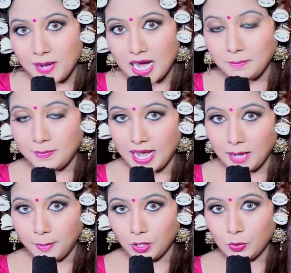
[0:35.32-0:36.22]
बार
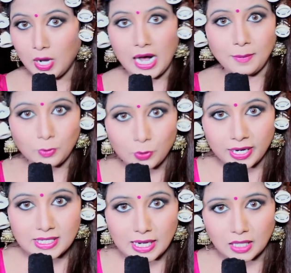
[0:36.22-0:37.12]
मैं फगुआ आप लोगों
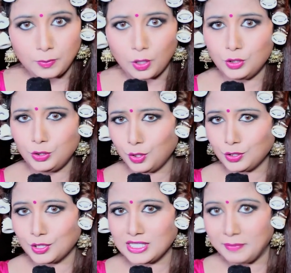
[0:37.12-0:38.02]
के साथ बहुत ज़ोर
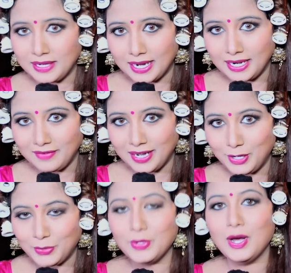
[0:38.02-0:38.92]
शोर से मनाने
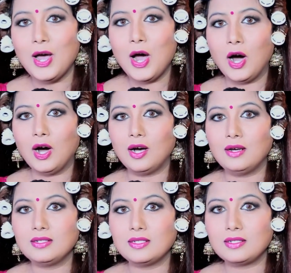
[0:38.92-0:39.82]
वाली हूं
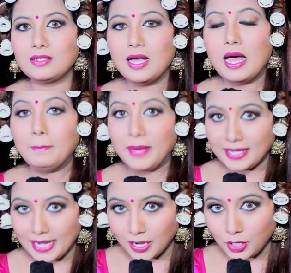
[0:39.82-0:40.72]
और मैं
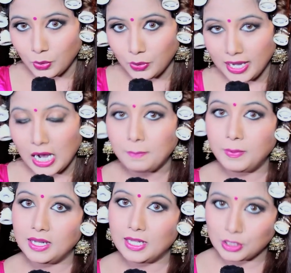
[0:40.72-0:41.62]
तैयार रहूंगी
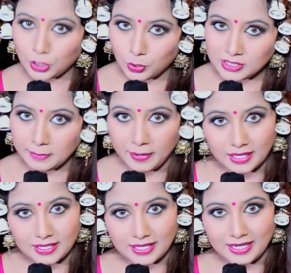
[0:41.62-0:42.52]
अपने दर्शकों से
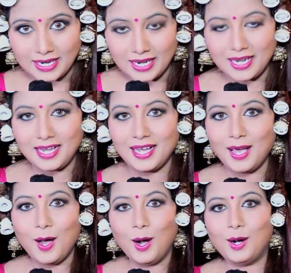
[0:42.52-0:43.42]
बात करने के लिए
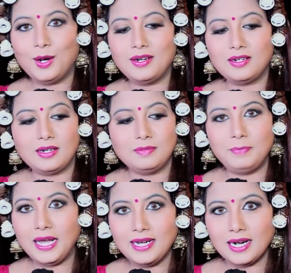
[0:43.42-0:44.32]
और बिग